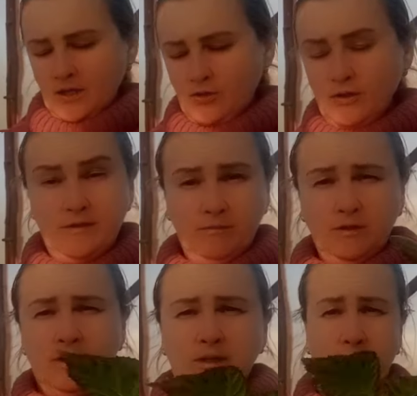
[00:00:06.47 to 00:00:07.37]
Хочу
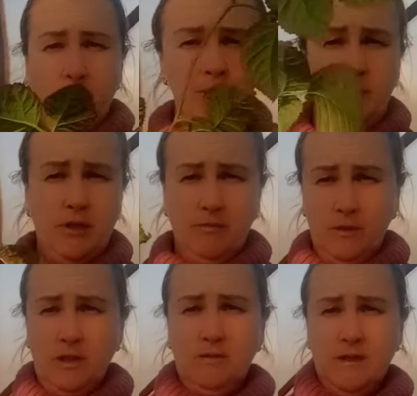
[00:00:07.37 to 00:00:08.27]
сегодня на примере
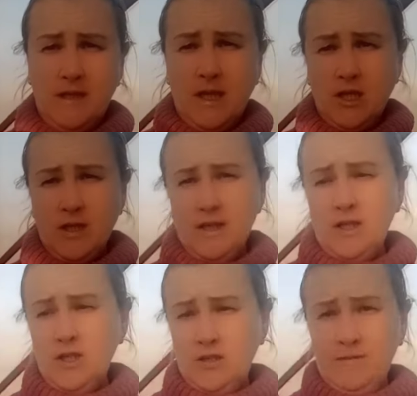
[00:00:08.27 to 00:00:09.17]
вот этого саженца
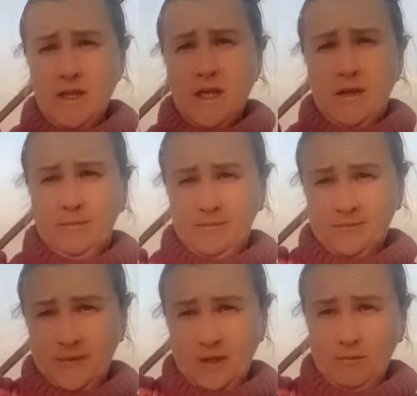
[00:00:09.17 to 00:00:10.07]
ежевики,
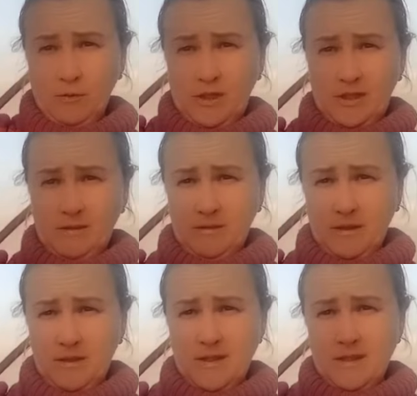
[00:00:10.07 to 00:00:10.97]
вот
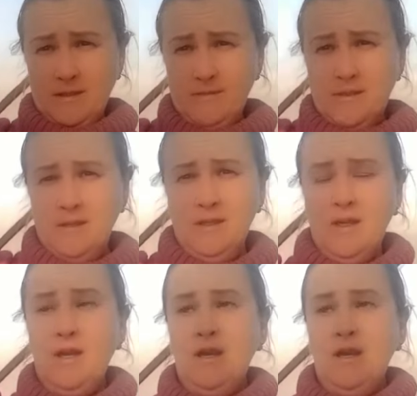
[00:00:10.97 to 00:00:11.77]
этого красавца,